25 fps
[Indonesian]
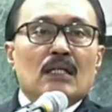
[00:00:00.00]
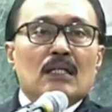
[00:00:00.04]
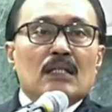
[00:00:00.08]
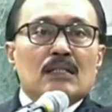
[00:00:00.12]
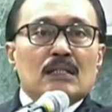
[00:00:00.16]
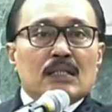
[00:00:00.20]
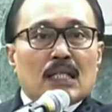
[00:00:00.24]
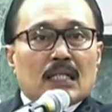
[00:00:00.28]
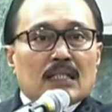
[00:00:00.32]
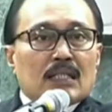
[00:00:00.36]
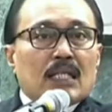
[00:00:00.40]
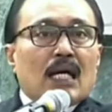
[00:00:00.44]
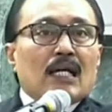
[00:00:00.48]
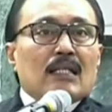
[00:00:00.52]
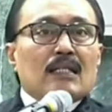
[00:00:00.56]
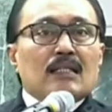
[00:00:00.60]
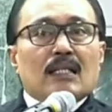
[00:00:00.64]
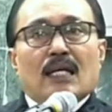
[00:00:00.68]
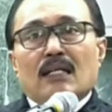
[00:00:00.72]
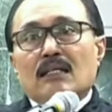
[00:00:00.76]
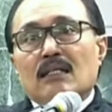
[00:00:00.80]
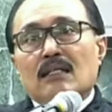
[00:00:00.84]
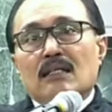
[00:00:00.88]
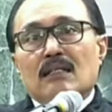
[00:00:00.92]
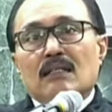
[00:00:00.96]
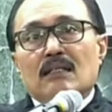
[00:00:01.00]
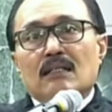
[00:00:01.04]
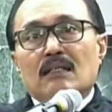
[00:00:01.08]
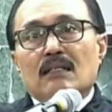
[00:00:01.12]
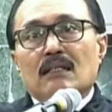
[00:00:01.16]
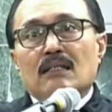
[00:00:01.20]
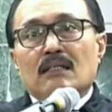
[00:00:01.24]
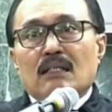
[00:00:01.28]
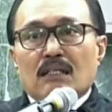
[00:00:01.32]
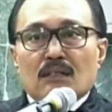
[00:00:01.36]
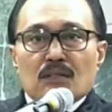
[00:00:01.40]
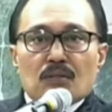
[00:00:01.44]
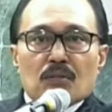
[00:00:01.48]
Catatan
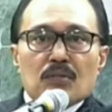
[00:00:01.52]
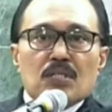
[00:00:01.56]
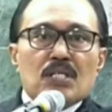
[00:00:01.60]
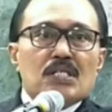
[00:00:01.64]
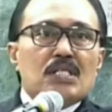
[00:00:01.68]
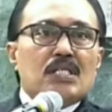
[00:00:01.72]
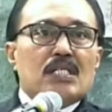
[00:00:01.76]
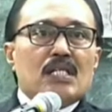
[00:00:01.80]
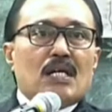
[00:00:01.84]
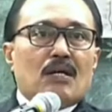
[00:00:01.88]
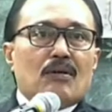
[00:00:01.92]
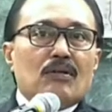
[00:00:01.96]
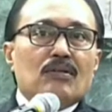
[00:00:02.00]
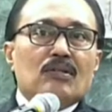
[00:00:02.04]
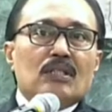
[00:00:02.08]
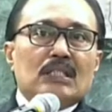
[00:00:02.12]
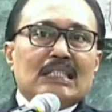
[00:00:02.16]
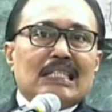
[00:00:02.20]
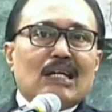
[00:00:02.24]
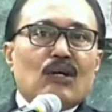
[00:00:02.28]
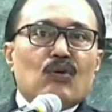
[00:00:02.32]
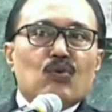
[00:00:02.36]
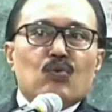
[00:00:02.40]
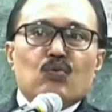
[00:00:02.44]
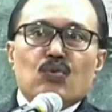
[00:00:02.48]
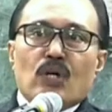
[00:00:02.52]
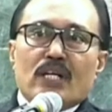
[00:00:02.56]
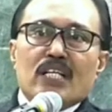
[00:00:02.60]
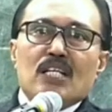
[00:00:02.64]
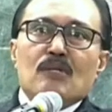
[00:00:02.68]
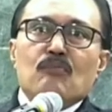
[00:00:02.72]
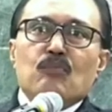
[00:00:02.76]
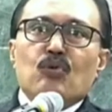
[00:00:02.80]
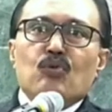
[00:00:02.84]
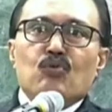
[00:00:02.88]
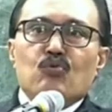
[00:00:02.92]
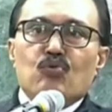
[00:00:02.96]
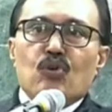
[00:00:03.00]
di Indonesia tahun
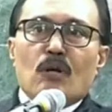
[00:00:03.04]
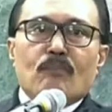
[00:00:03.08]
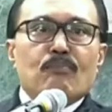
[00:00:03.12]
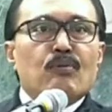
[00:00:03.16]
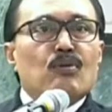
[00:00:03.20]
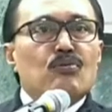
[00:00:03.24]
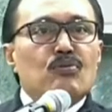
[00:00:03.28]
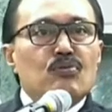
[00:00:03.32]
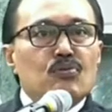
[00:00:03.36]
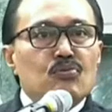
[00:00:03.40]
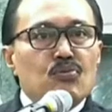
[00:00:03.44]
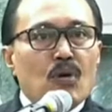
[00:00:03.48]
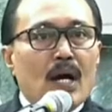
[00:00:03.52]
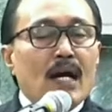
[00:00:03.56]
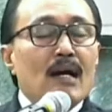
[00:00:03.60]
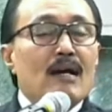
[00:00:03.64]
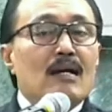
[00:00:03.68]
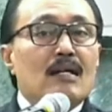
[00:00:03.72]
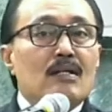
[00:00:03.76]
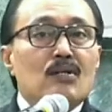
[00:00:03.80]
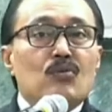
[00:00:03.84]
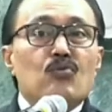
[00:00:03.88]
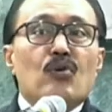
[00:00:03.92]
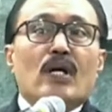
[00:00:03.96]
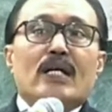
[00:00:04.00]
2022, 2022